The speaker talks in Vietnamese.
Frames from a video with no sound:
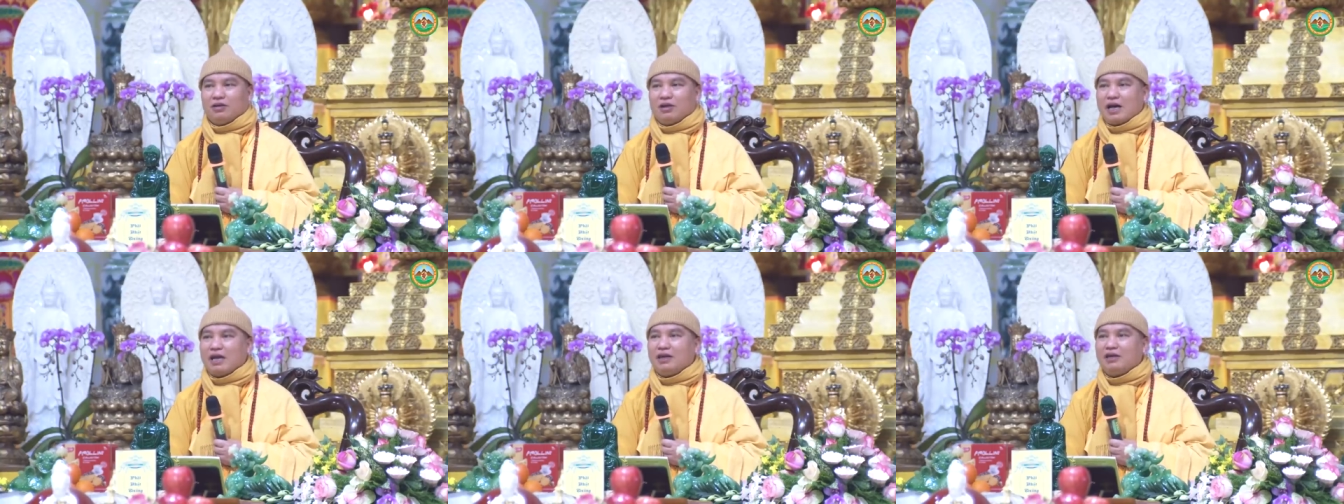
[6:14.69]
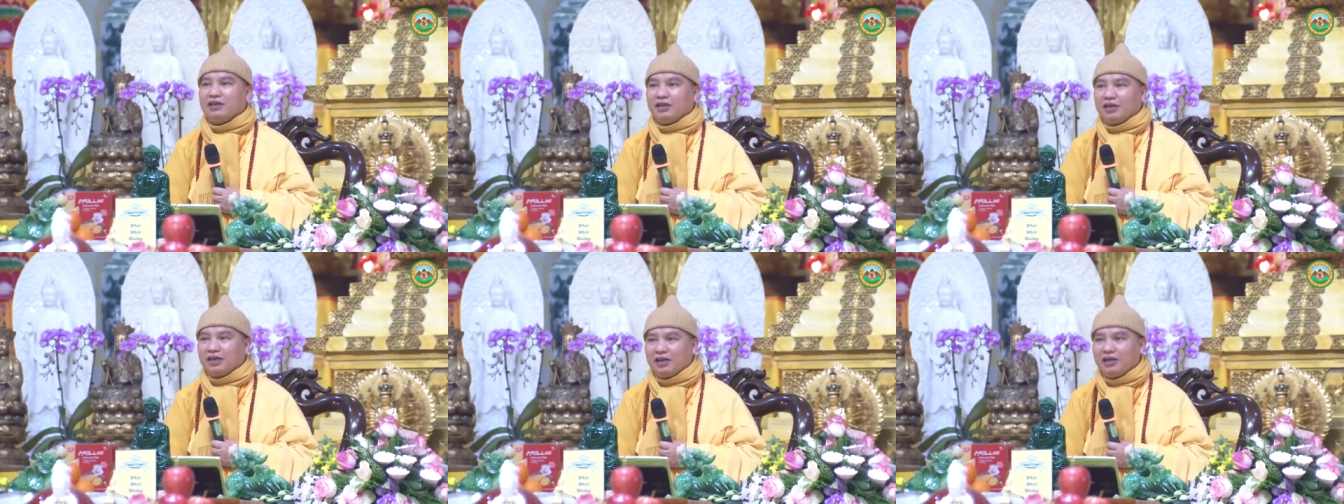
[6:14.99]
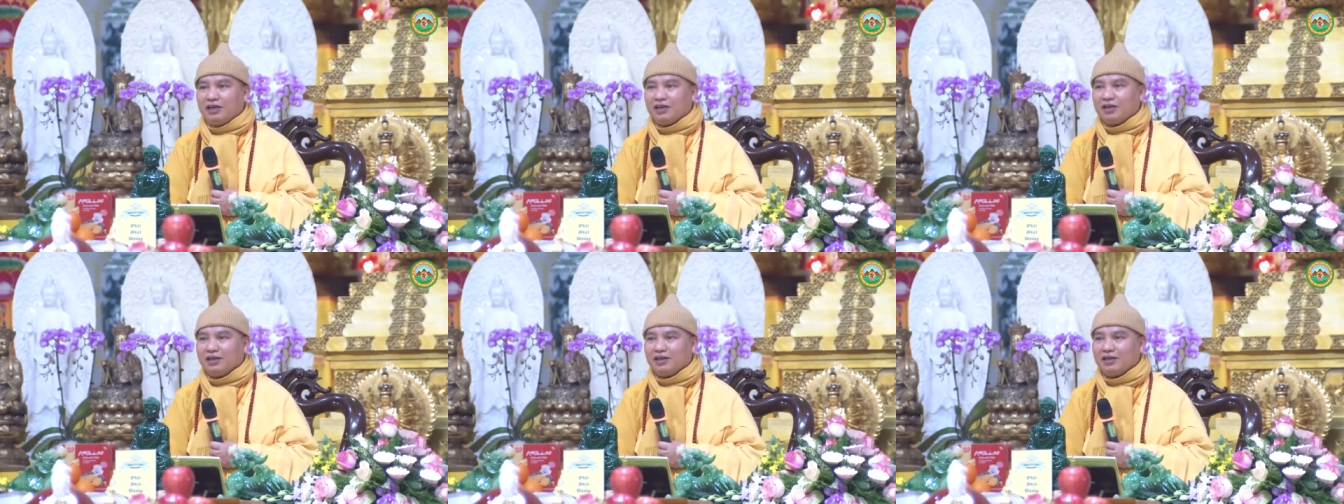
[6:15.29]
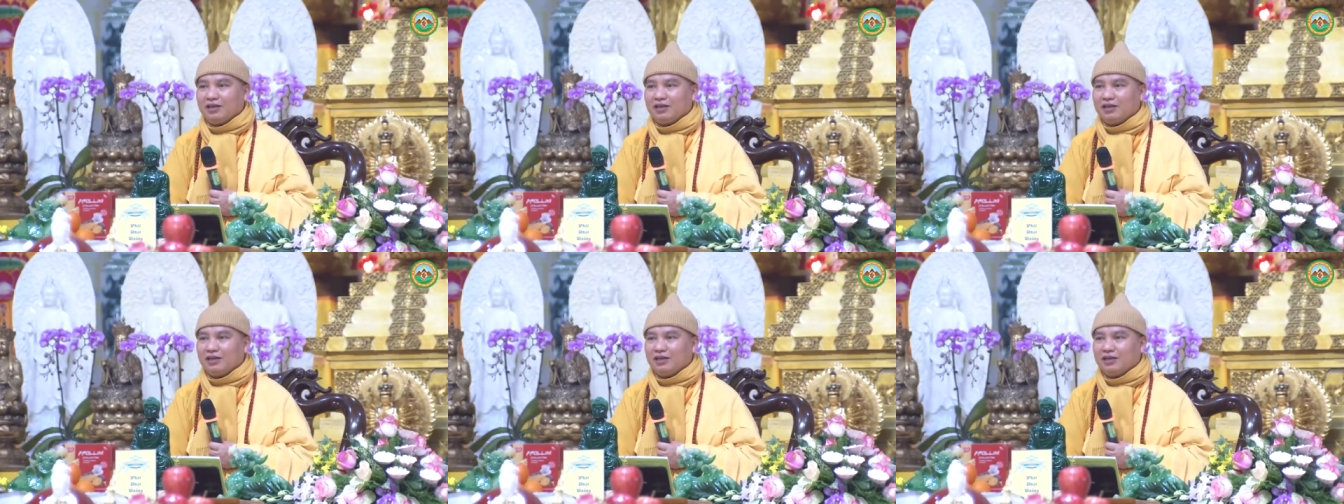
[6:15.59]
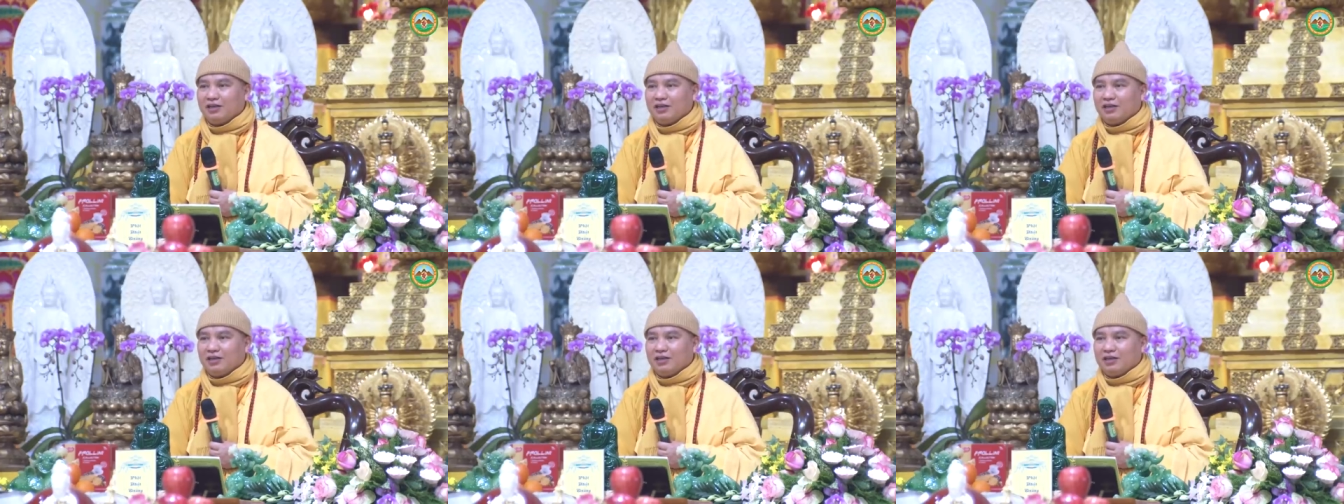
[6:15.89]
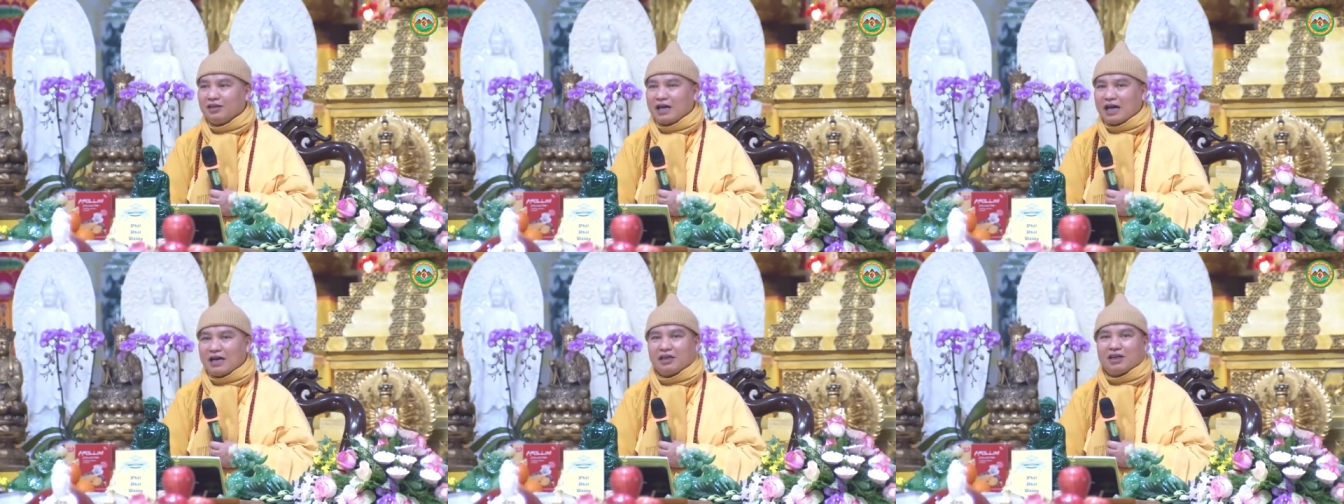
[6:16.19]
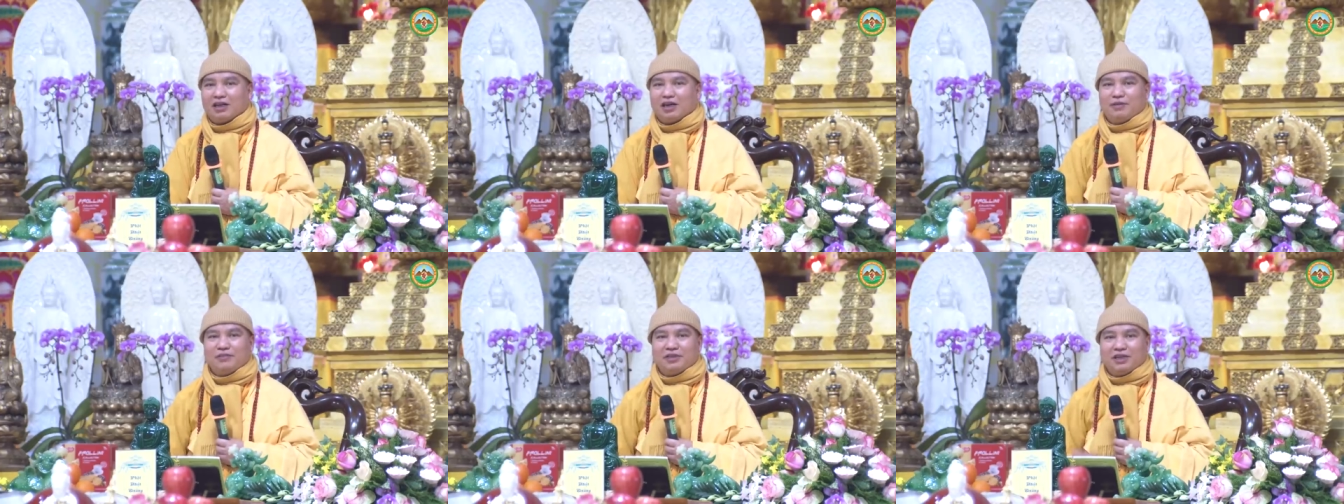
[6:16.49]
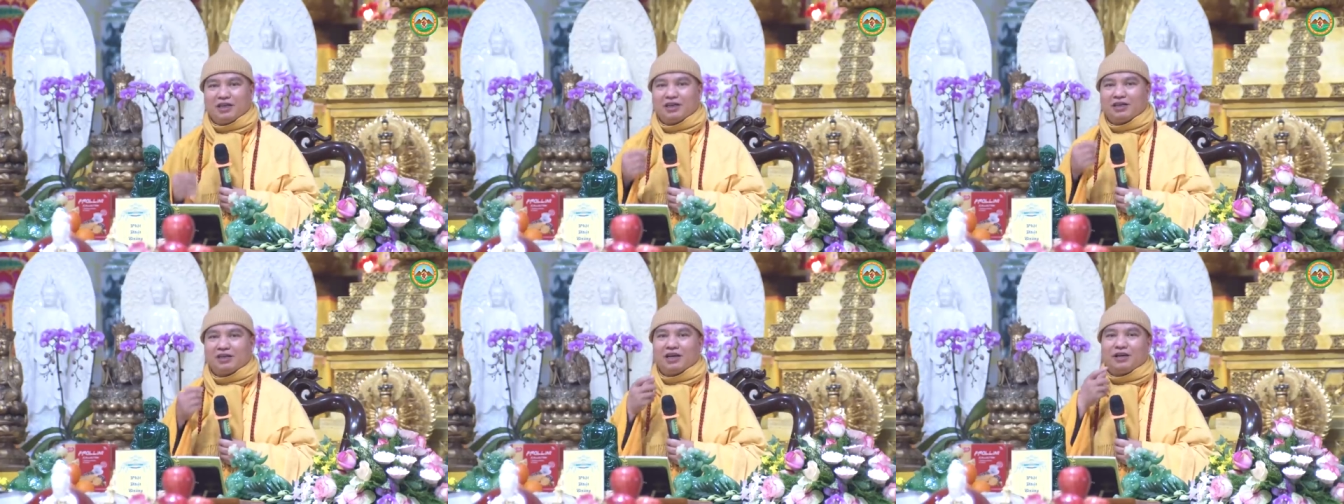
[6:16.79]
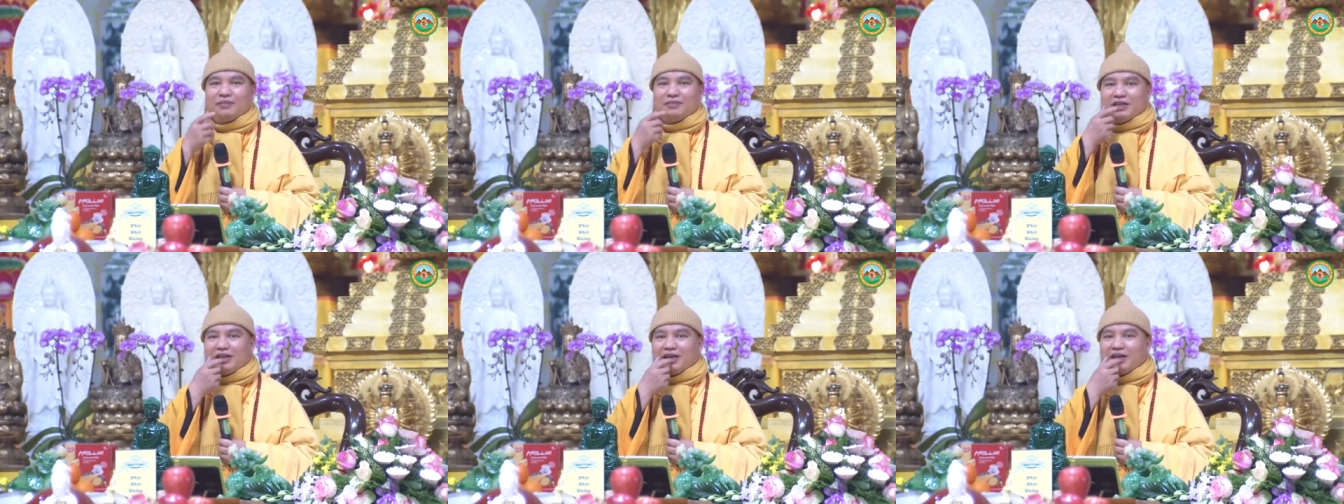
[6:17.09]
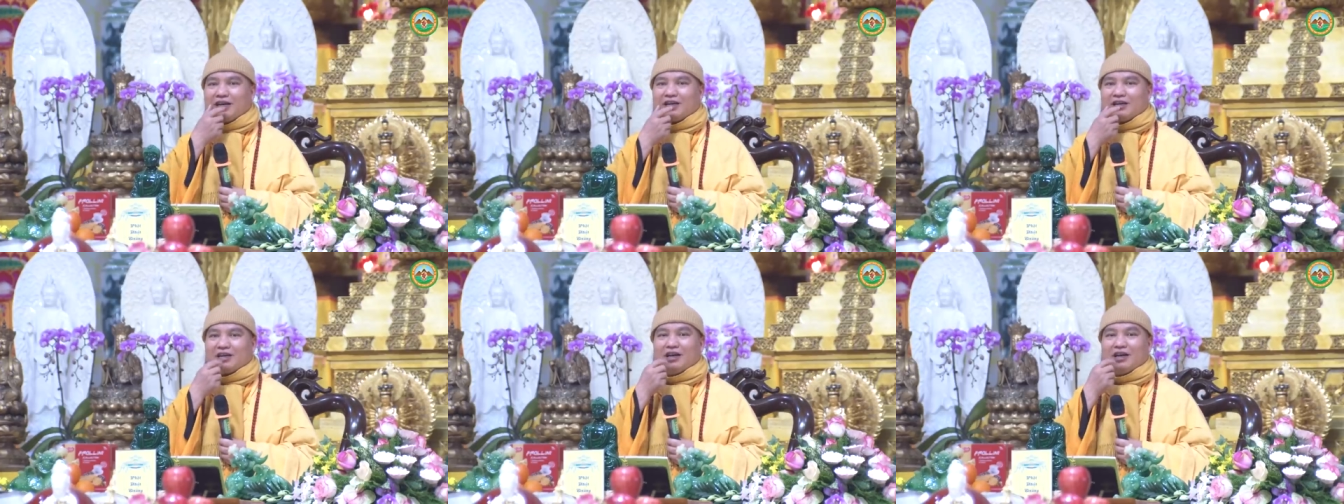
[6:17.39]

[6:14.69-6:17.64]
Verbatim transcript: ăn gì ăn cơm gì cơm gì ạ à?